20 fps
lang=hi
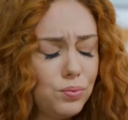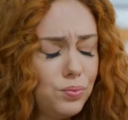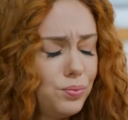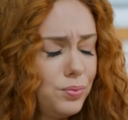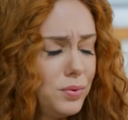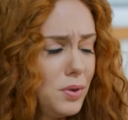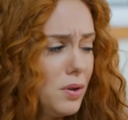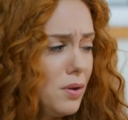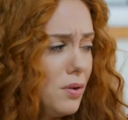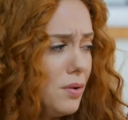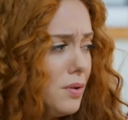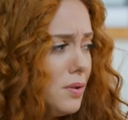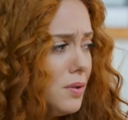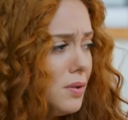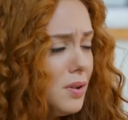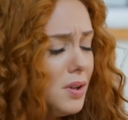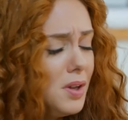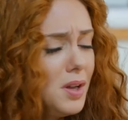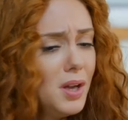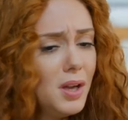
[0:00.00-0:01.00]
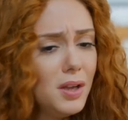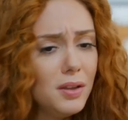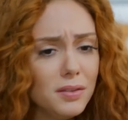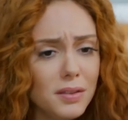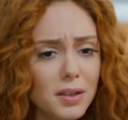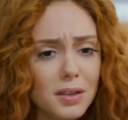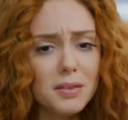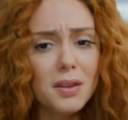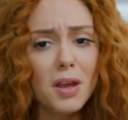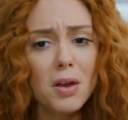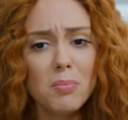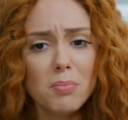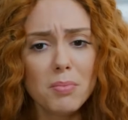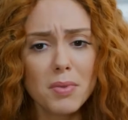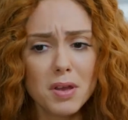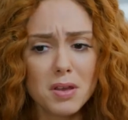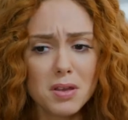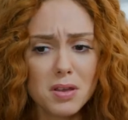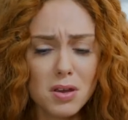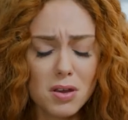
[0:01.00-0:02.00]
उफ, हमेशा
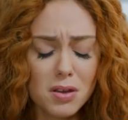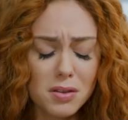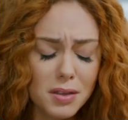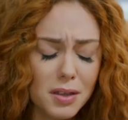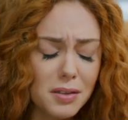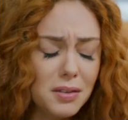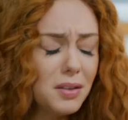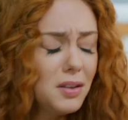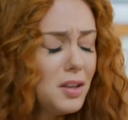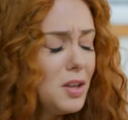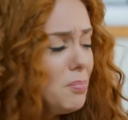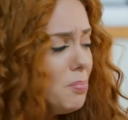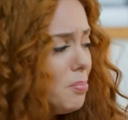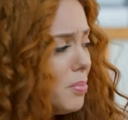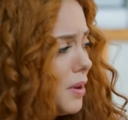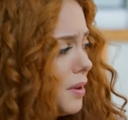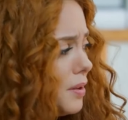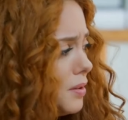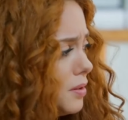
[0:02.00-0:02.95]
मेरे साथ ही ऐसा क्यों